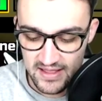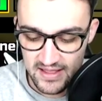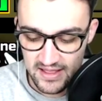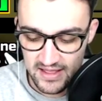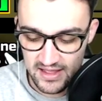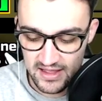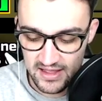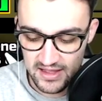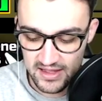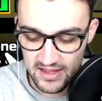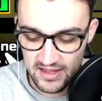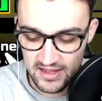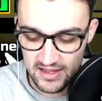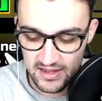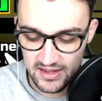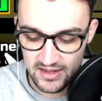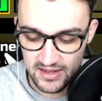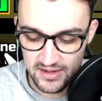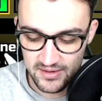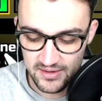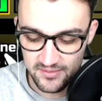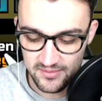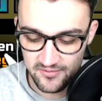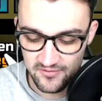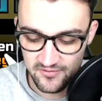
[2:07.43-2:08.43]

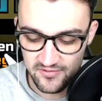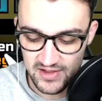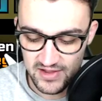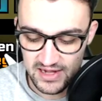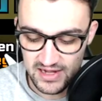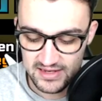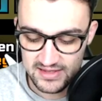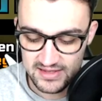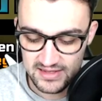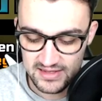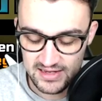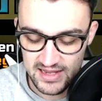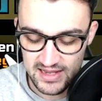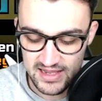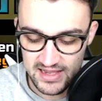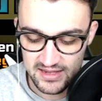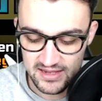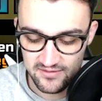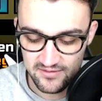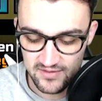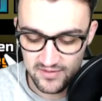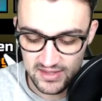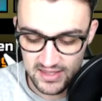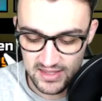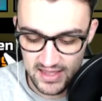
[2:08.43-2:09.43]
Ähm, welchen
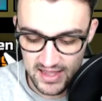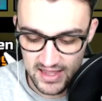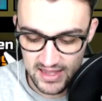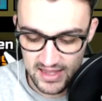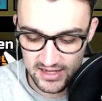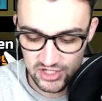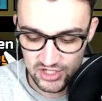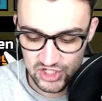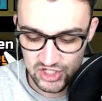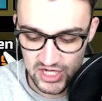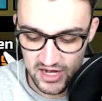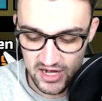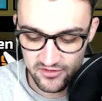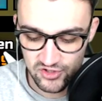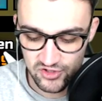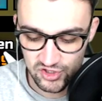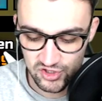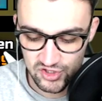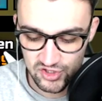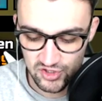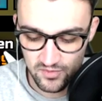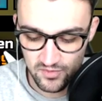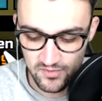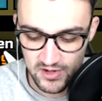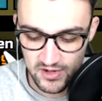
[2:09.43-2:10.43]
legen wir hier an?
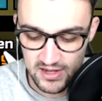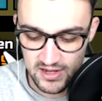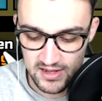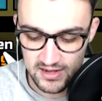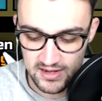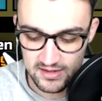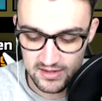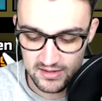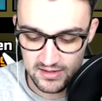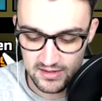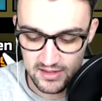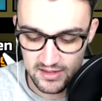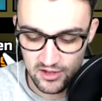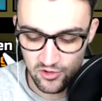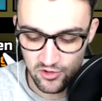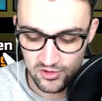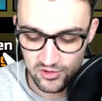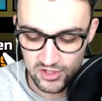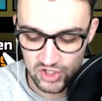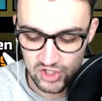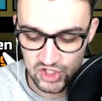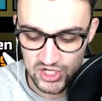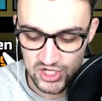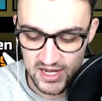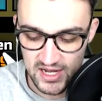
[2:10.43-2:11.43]
Scharfschutzumgang
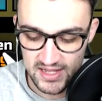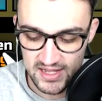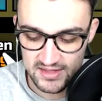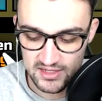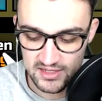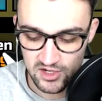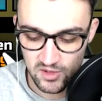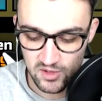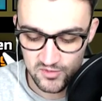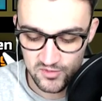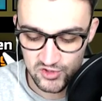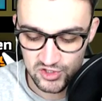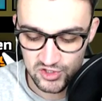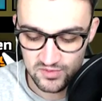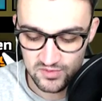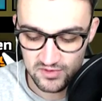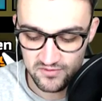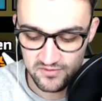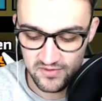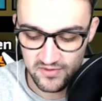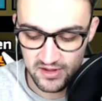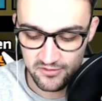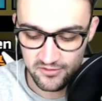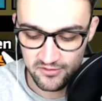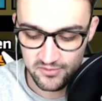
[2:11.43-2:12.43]
erhöht den Schaden der Kopfschüsse
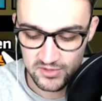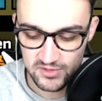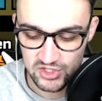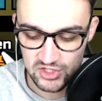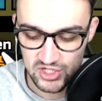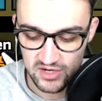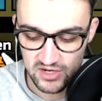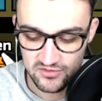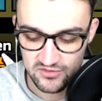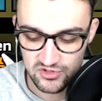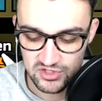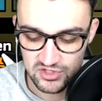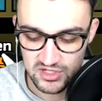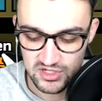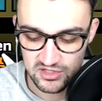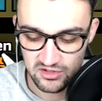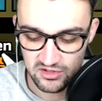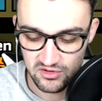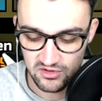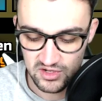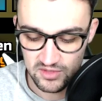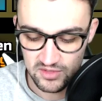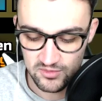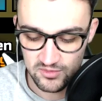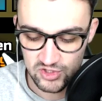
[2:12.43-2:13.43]
mit Waffen mit
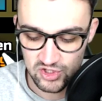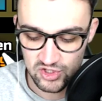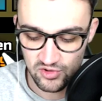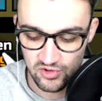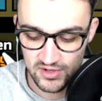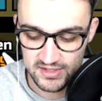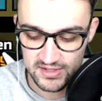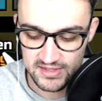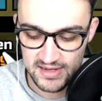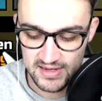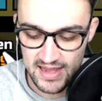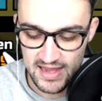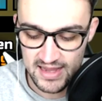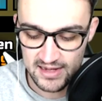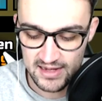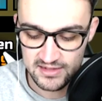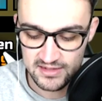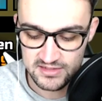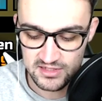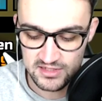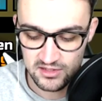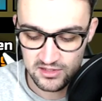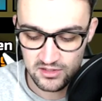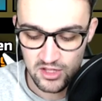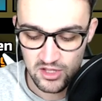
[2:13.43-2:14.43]
Scharfschutzkategorie, beschleunigt die
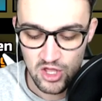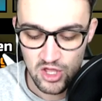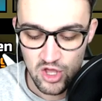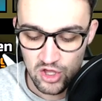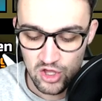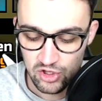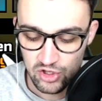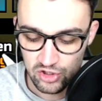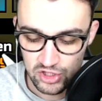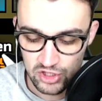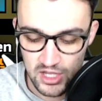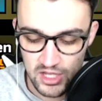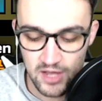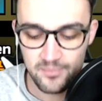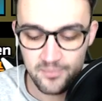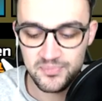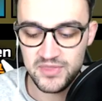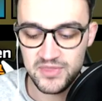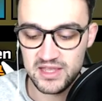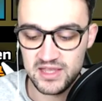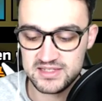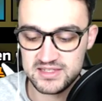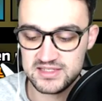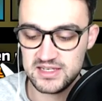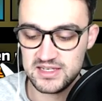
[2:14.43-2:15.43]
Nagelzeit. Ja,
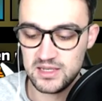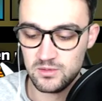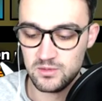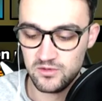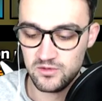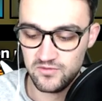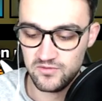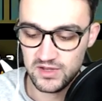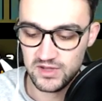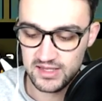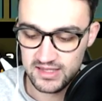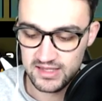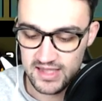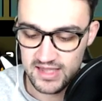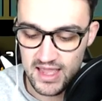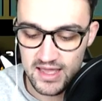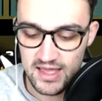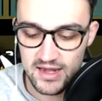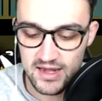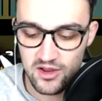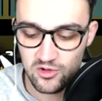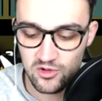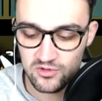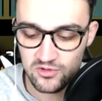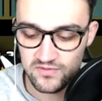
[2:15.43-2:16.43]
das nehmen wir
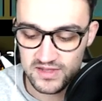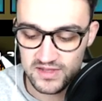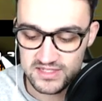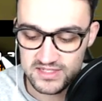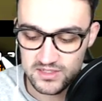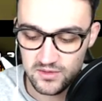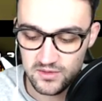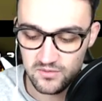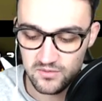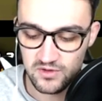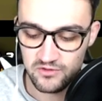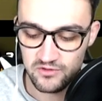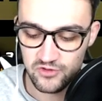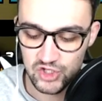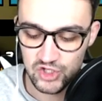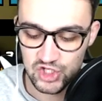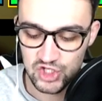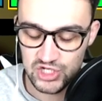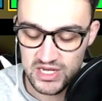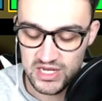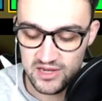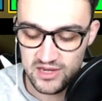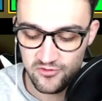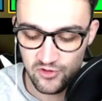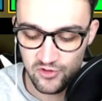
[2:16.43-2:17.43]
gerne. Und was nehmen wir für
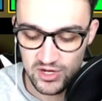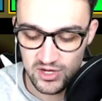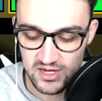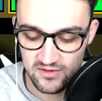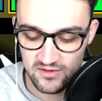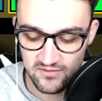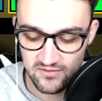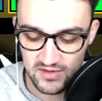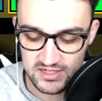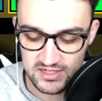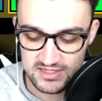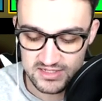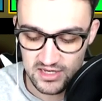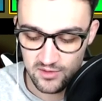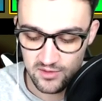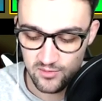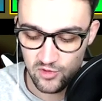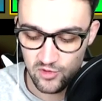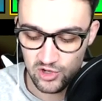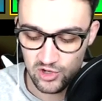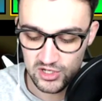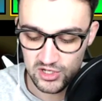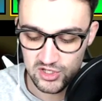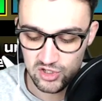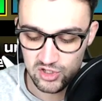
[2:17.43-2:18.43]
Stiefel? Irgendwas
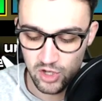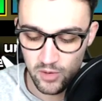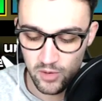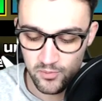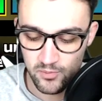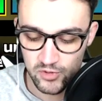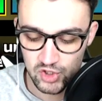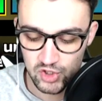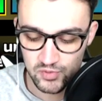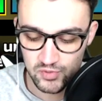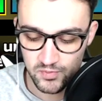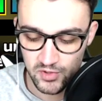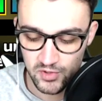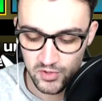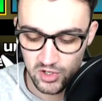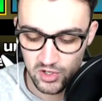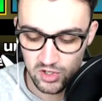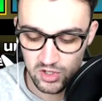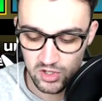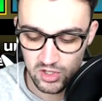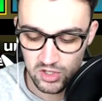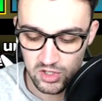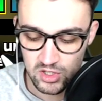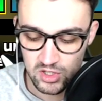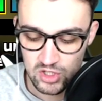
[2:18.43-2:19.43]
ermöglicht
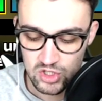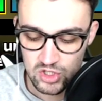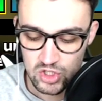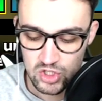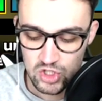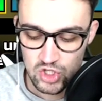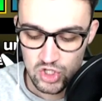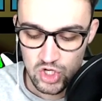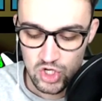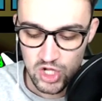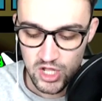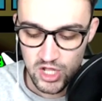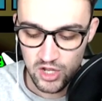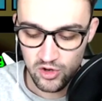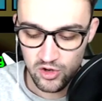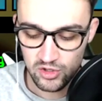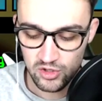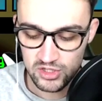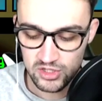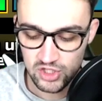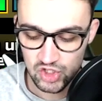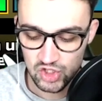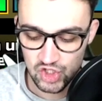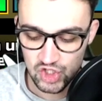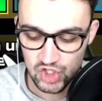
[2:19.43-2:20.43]
Doppelsprung,
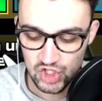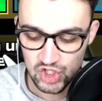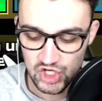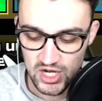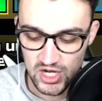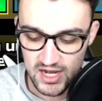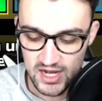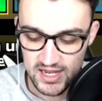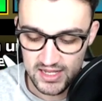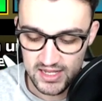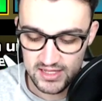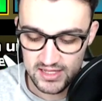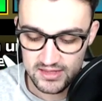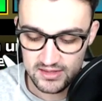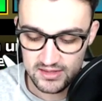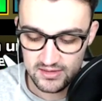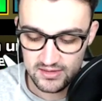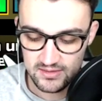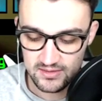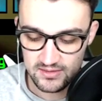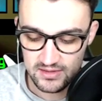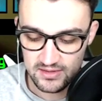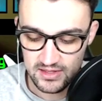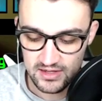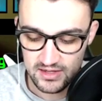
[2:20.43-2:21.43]
erhöht den
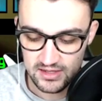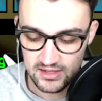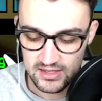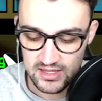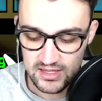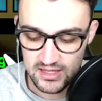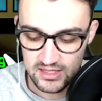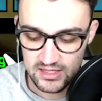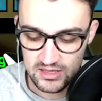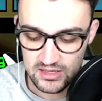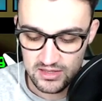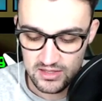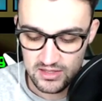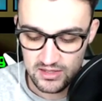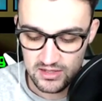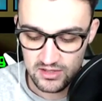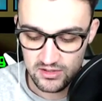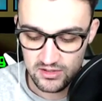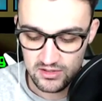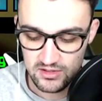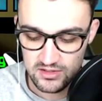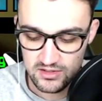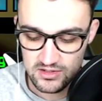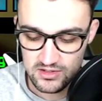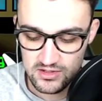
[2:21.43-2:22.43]
Schaden der Raketen,
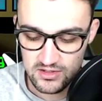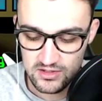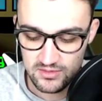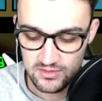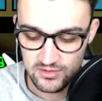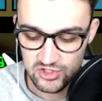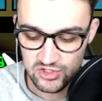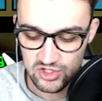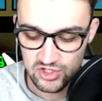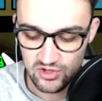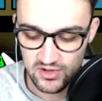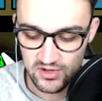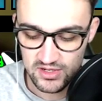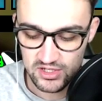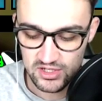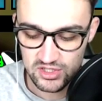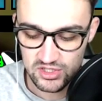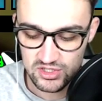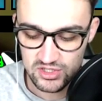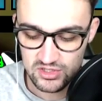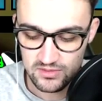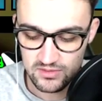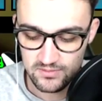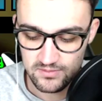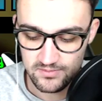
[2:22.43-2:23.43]
Aha, äh, beschleunigt,
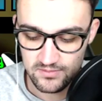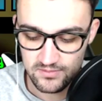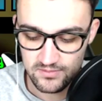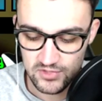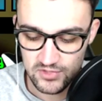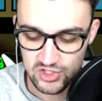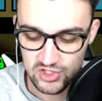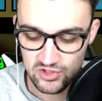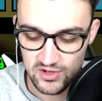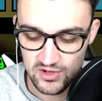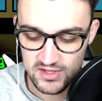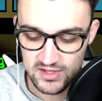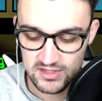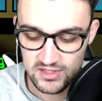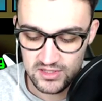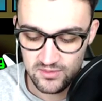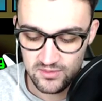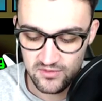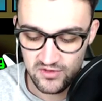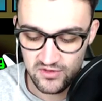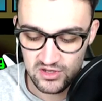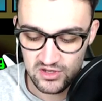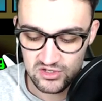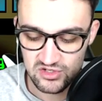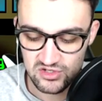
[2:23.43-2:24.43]
beschleunigt die
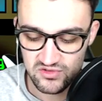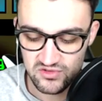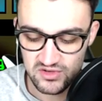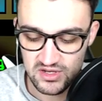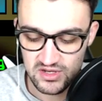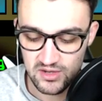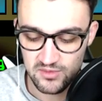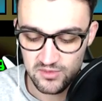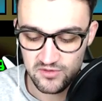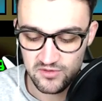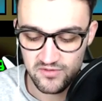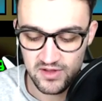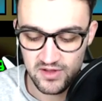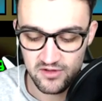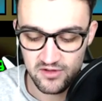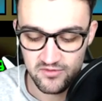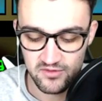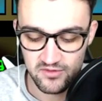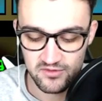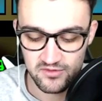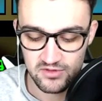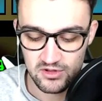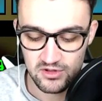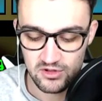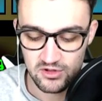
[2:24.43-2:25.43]
Bewegungsschwierigkeit mit
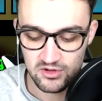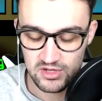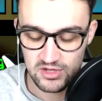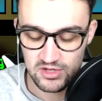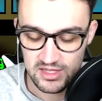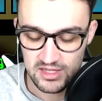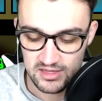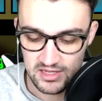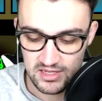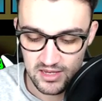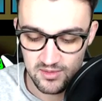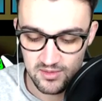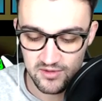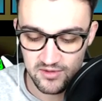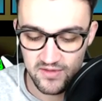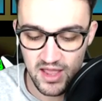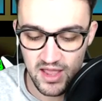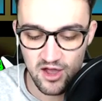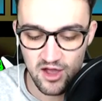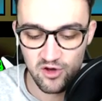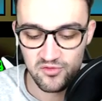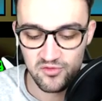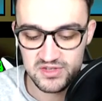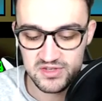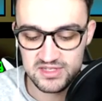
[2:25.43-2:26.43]
Waffen. Okay, nehmen
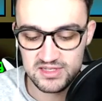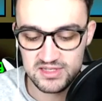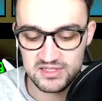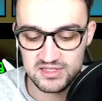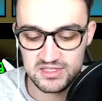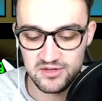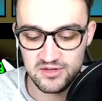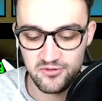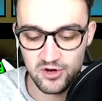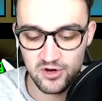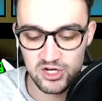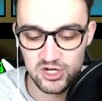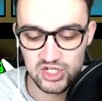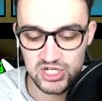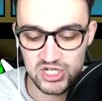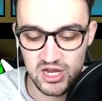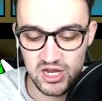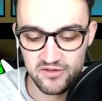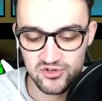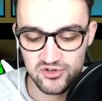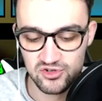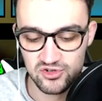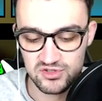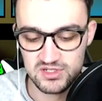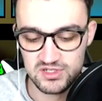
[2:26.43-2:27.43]
wir auch. Wir sind jetzt der volle
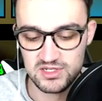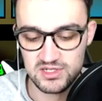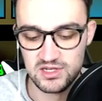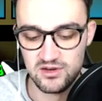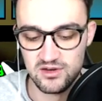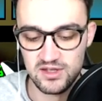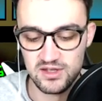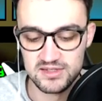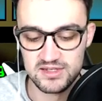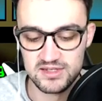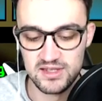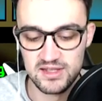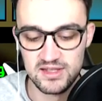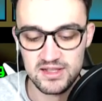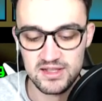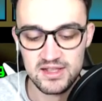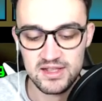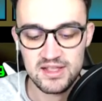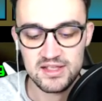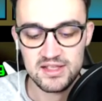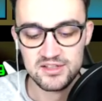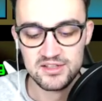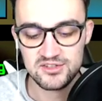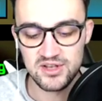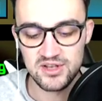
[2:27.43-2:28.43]
Scharfschütze hier, Leute.
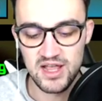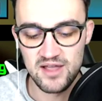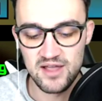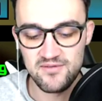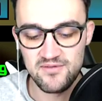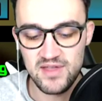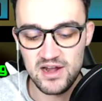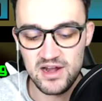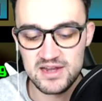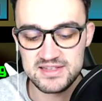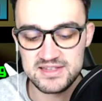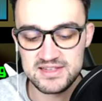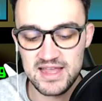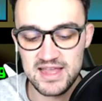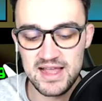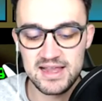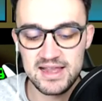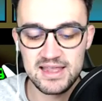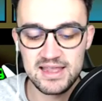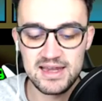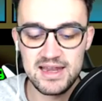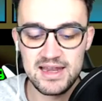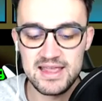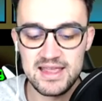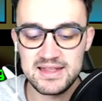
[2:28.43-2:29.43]
So, da haben wir alles
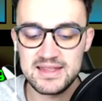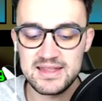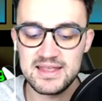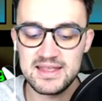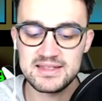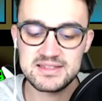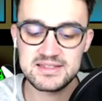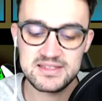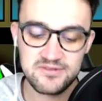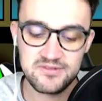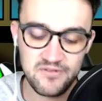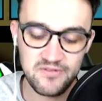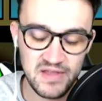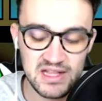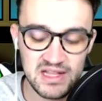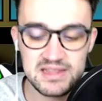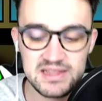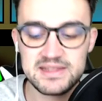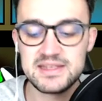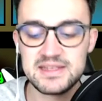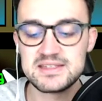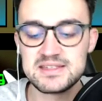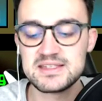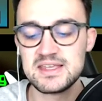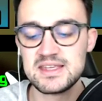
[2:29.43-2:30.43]
angelegt. Jetzt
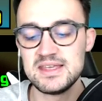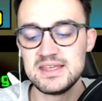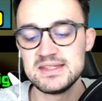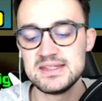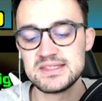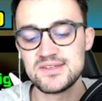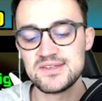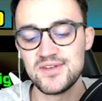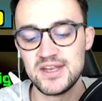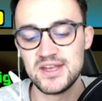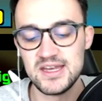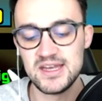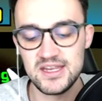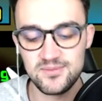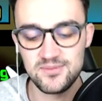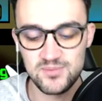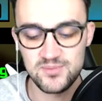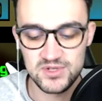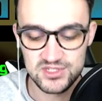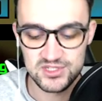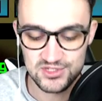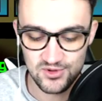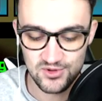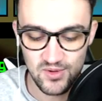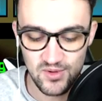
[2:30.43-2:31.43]
fällt das Kind zwar nicht
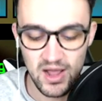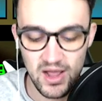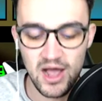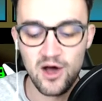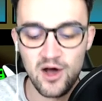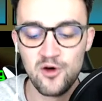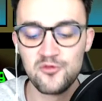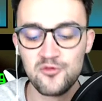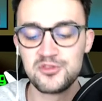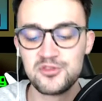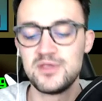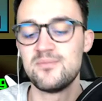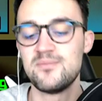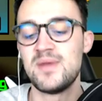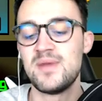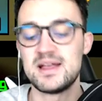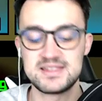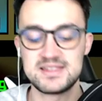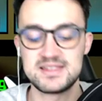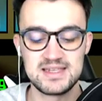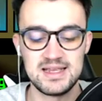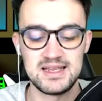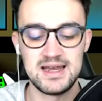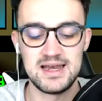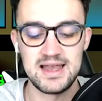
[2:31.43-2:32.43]
mehr so auf. Die
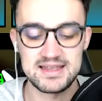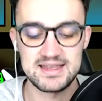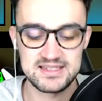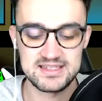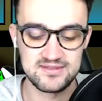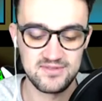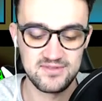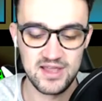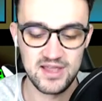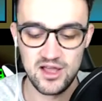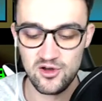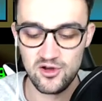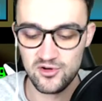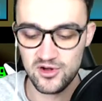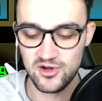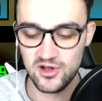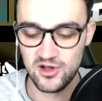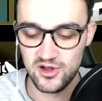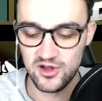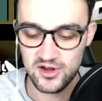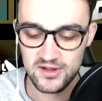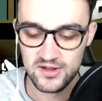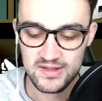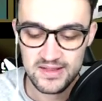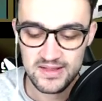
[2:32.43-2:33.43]
Maske lassen wir auch
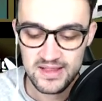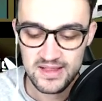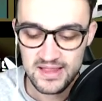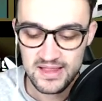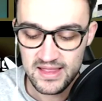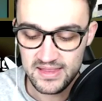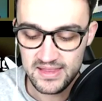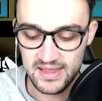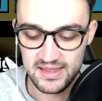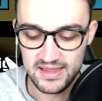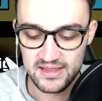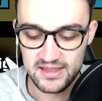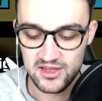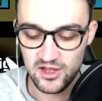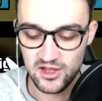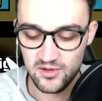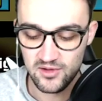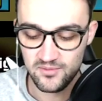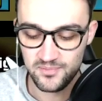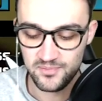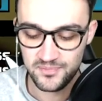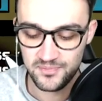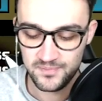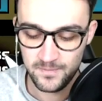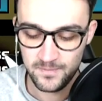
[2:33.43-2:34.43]
noch. Nein,
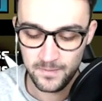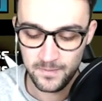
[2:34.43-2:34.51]
komm.